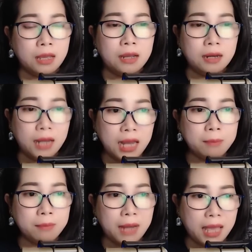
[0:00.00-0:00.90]
Lấy
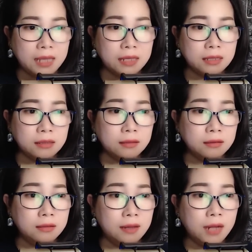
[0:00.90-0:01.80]
làm lạ
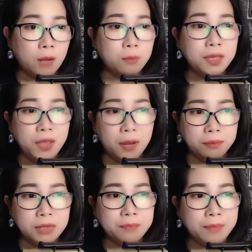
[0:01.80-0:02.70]
nên ông mới dậm
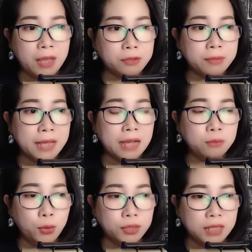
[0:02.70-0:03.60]
bước vào trong căn
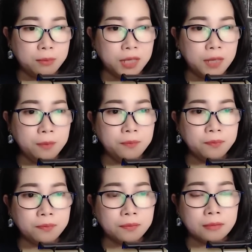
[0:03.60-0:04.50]
buồng tìm kiếm.
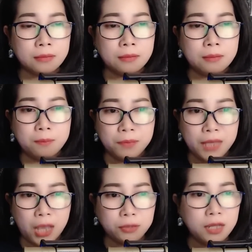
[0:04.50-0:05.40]

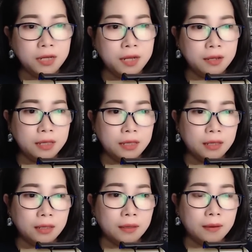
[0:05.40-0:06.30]
Vào tới nơi,
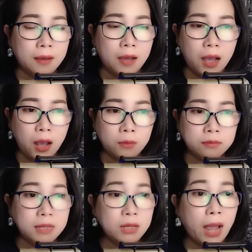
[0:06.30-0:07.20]

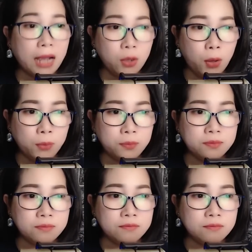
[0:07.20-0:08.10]
ông mới hoảng hồn
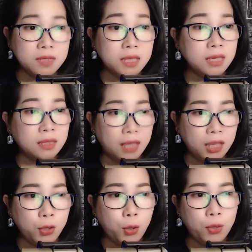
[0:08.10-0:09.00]
khi nhìn
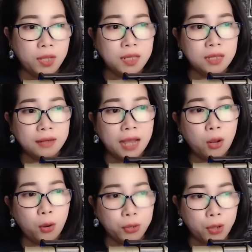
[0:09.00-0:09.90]
thấy cô Lý đang
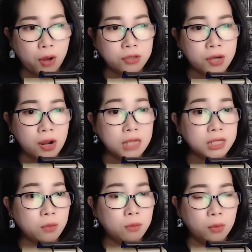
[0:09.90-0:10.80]
ngồi co ro ở
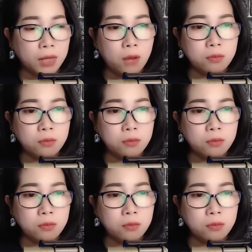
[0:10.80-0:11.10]
trong một góc,